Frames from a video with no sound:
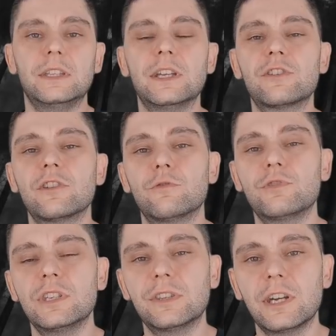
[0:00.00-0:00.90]
I tak się
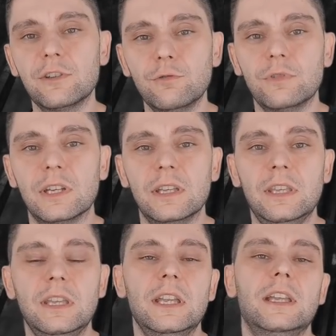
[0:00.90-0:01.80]
ludzi nie traktuje.
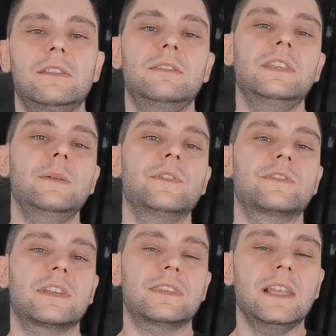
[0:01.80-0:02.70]
I nie
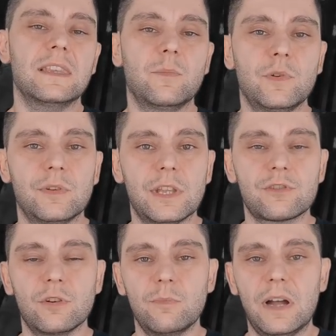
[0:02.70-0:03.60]
bezzasadne były
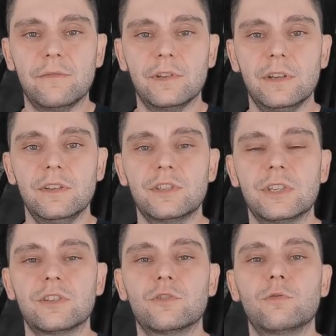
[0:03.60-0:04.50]
nasze obawy, że
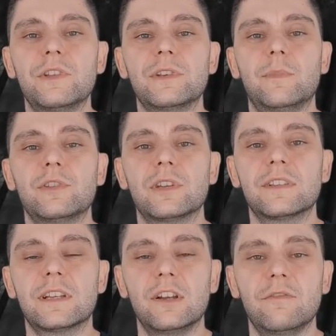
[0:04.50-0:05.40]
ta sytuacja będzie
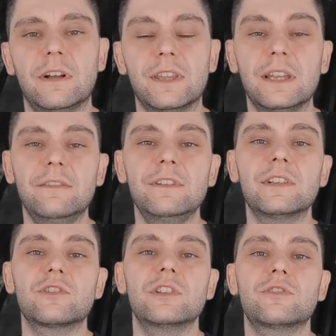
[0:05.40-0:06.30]
eskalowana i
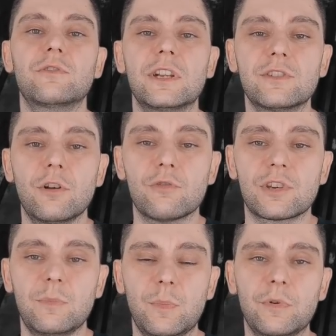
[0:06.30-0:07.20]
widzę, że jest coraz
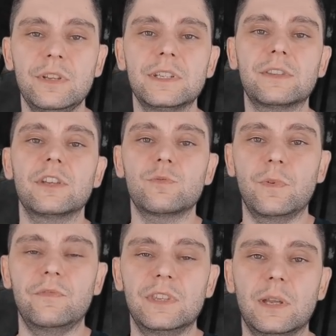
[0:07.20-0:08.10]
gorzej, bo policja też
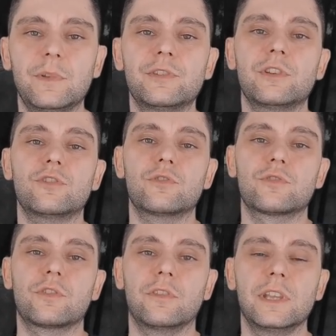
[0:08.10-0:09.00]
powinna mieć jakiś
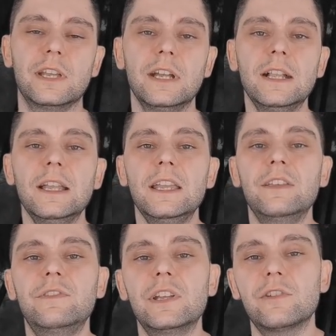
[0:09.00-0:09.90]
rozsądek
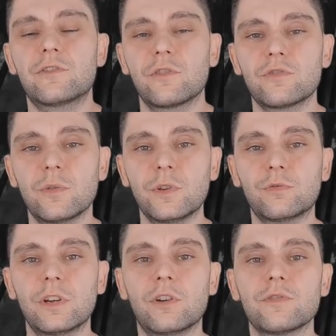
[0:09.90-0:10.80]
i wiedzieć, że osoby,
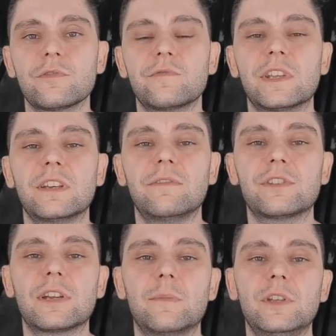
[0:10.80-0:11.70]
które chodzą z
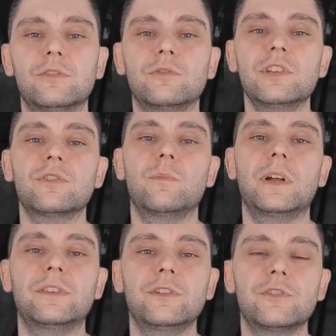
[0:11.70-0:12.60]
wykrywaczami, to nie są
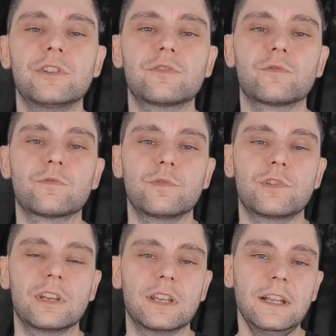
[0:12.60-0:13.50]
bandyci, nie są
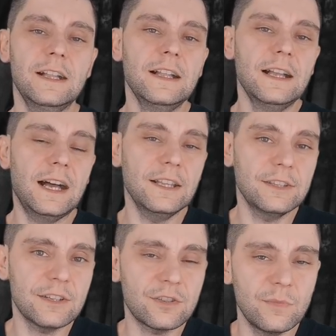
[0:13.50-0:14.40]
złodzieje. Ale
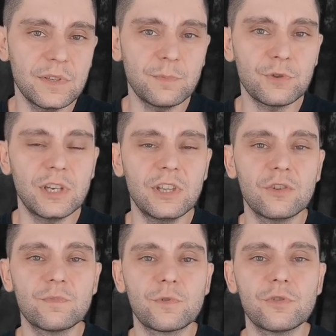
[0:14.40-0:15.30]
teraz są bezpośrednie
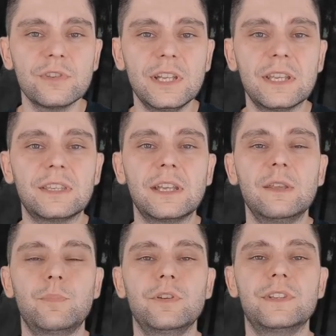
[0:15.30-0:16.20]
rozporządzenia i
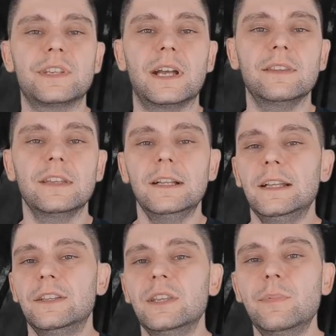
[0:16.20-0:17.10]
taki policjant
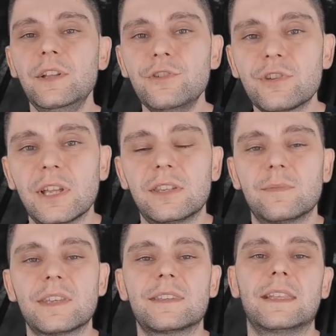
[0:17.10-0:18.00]
nie będzie się nad
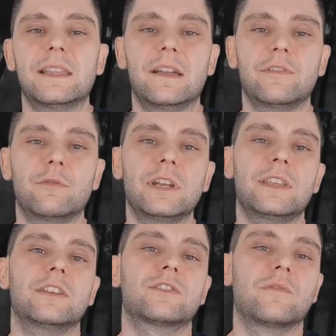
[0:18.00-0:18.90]
tym zastanawiał,
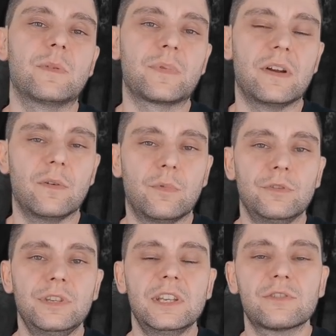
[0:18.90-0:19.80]
jakie jest nowe prawo, bo
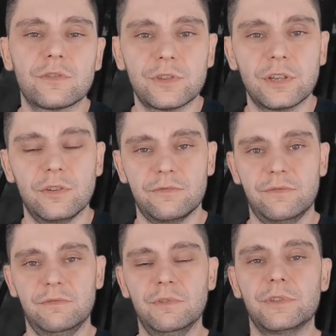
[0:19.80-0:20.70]
on nie jest tego,
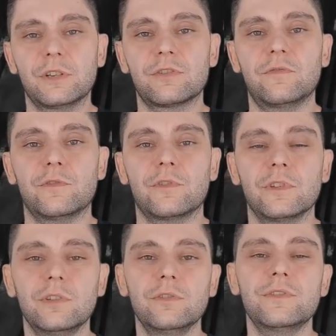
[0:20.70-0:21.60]
do tego
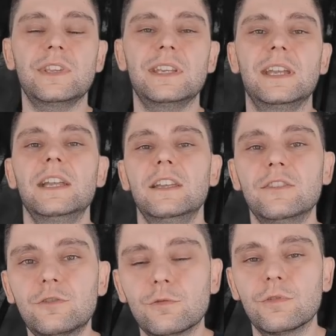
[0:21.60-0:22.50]
stworzony. On dostaje
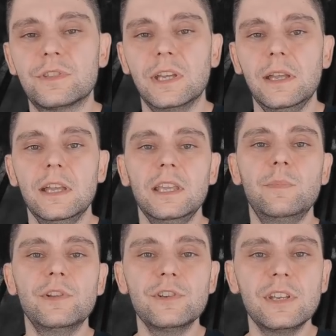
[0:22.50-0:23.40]
instrukcje i
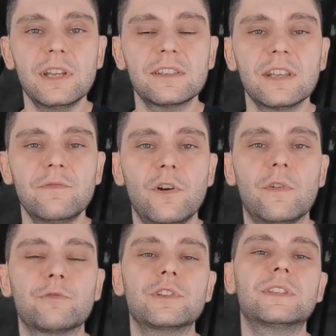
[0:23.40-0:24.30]
będzie ich
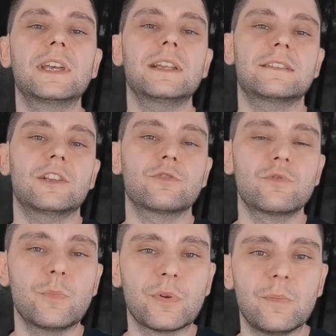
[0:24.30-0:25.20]
egzekwował. Czyli teraz zaczną
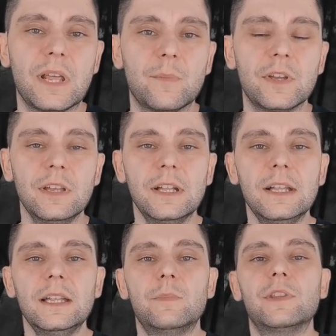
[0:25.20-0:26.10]
się problemy,
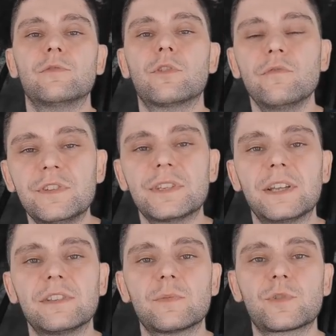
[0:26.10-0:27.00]
będą
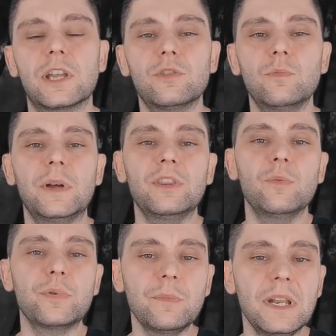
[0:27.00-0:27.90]
konfiskaty sprzętu,
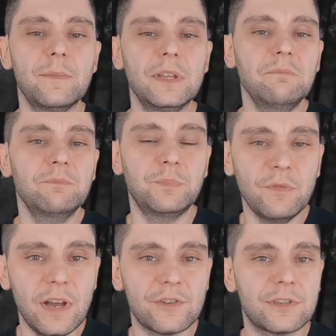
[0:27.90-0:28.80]
będą problemy
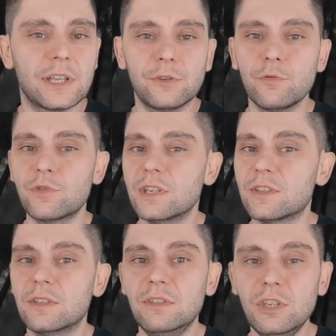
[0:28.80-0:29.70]
poważne. To już
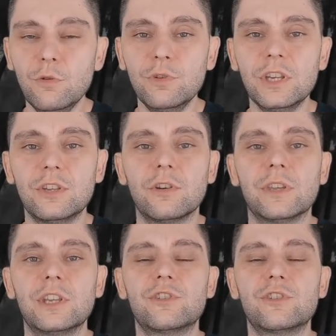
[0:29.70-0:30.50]
jest nieuniknione.